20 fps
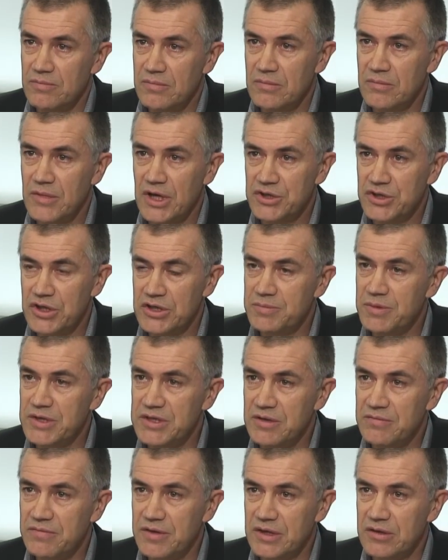marché
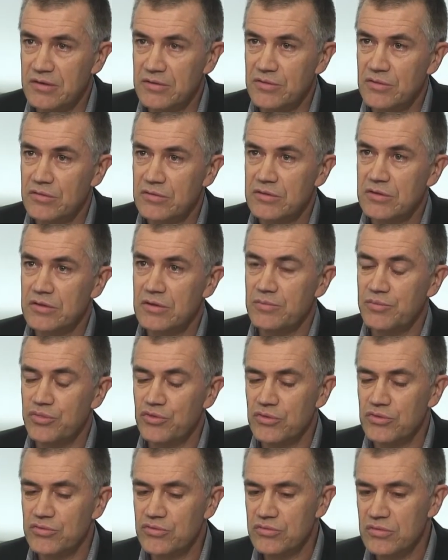spécifique. Donc,
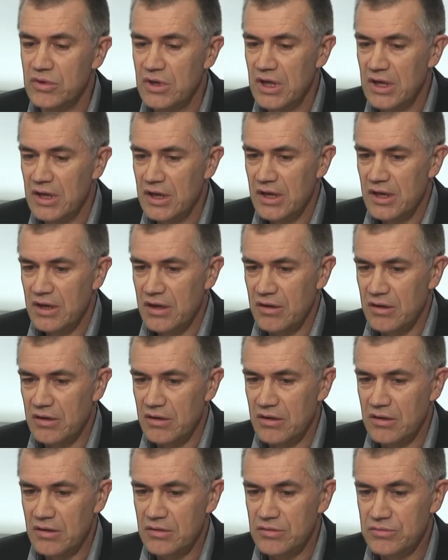pour nous,
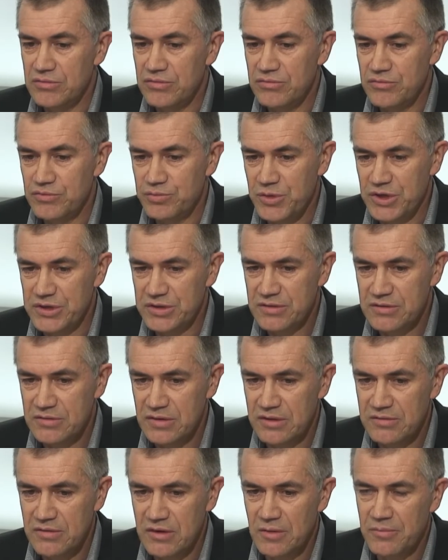euh, je pense que
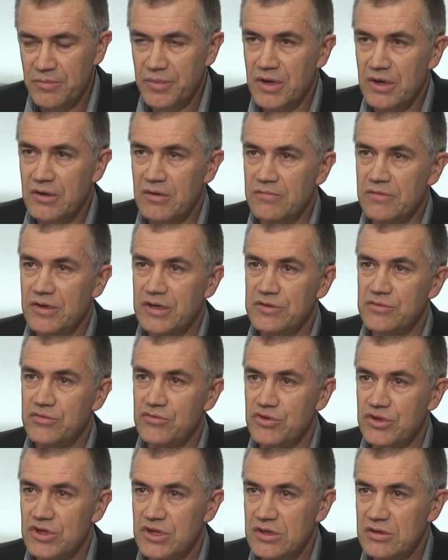ce n'est vraiment pas un vrai
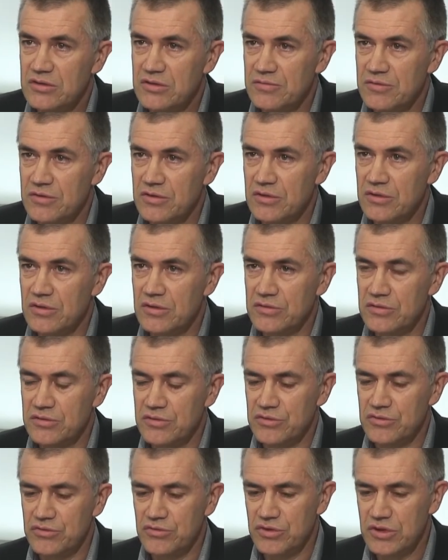sujet, euh,
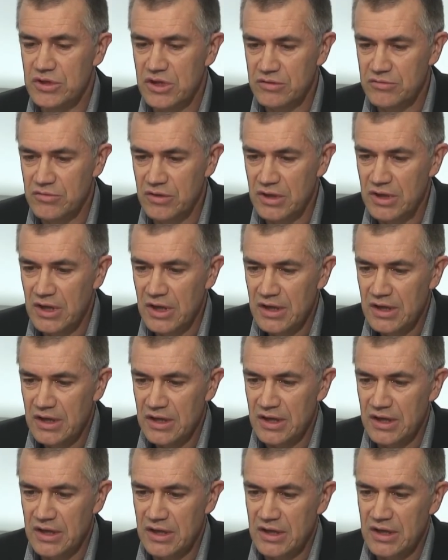ce sujet-là. quoi.
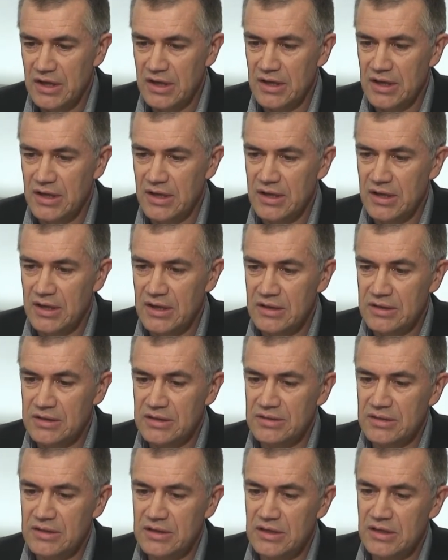Et,
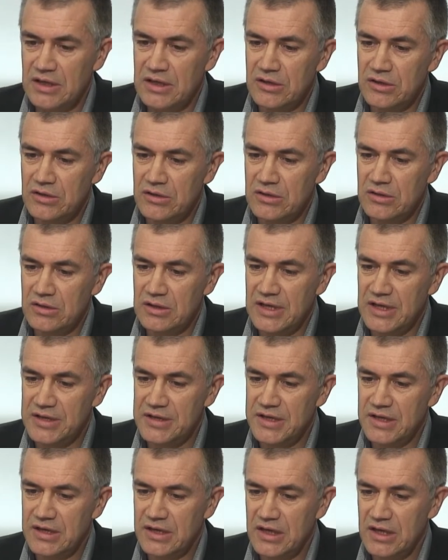
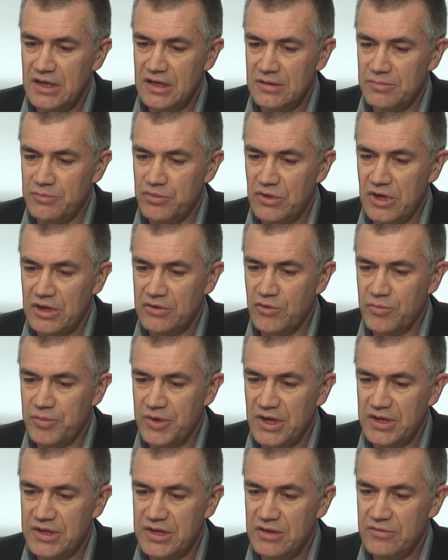l'intérêt pour la
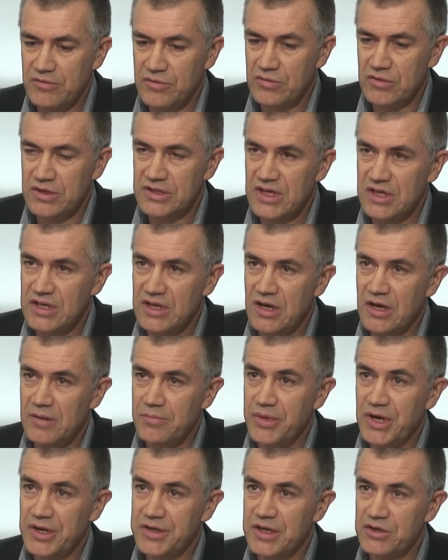coopérative que les
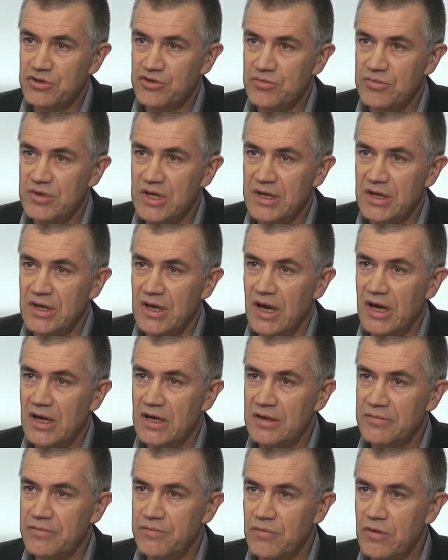adhérents partagent bien,
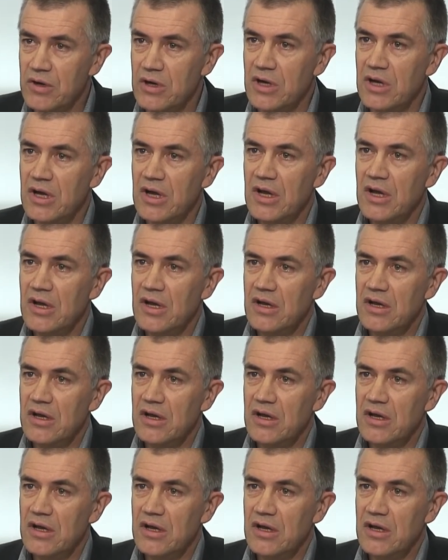à la fois